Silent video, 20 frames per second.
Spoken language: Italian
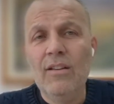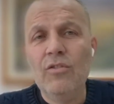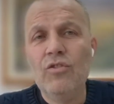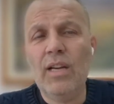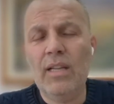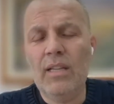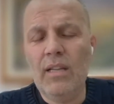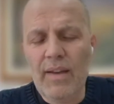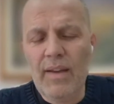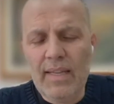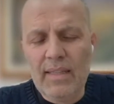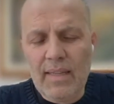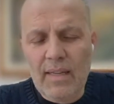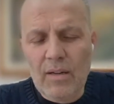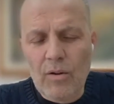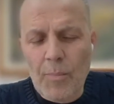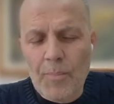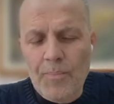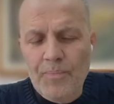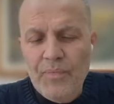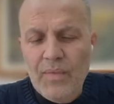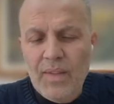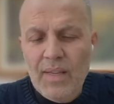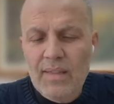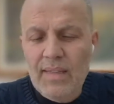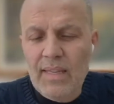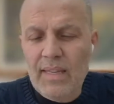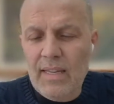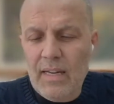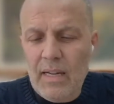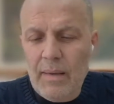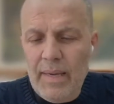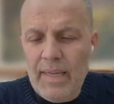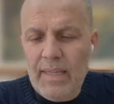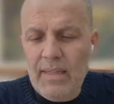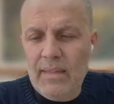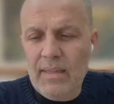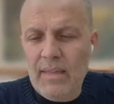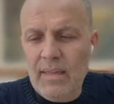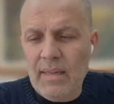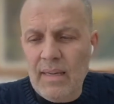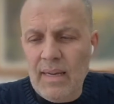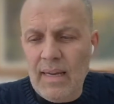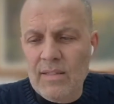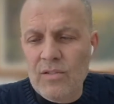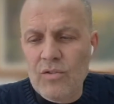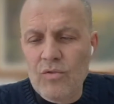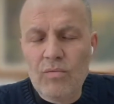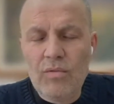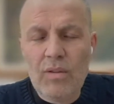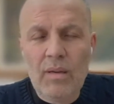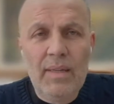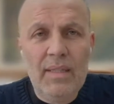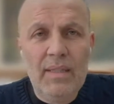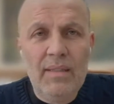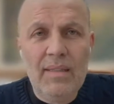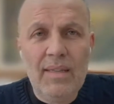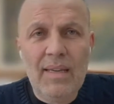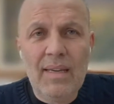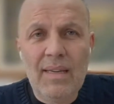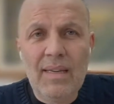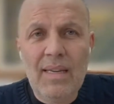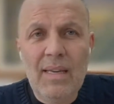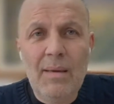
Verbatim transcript: cioè diventano degli elementi assolutamente